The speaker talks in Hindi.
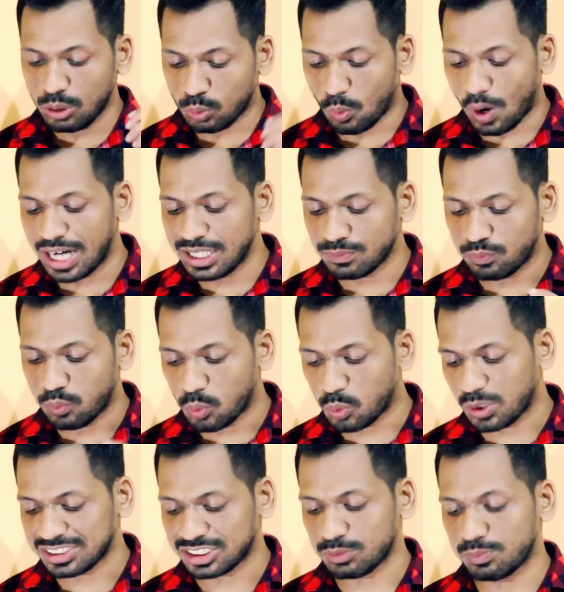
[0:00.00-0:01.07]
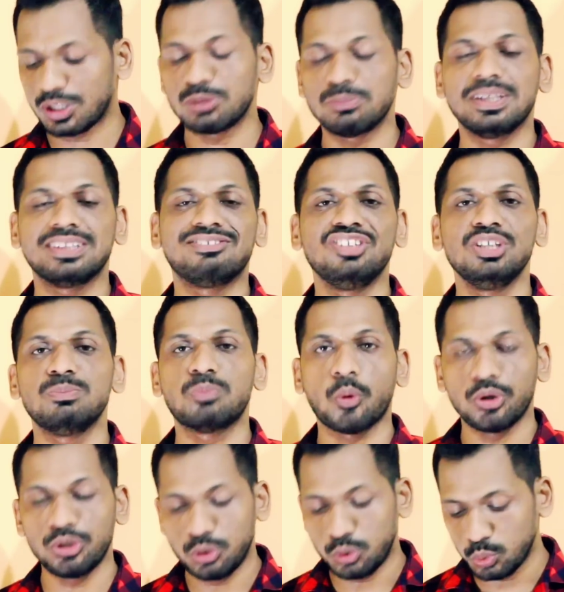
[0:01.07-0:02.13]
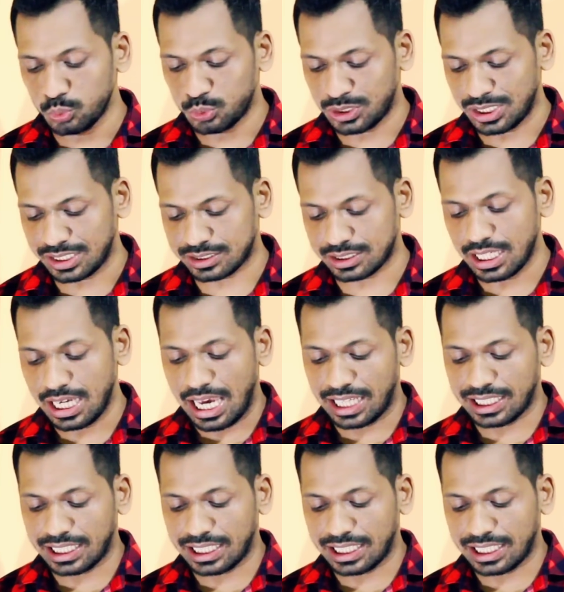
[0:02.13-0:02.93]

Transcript: क्वांट फोकस्ड फंड में 3.26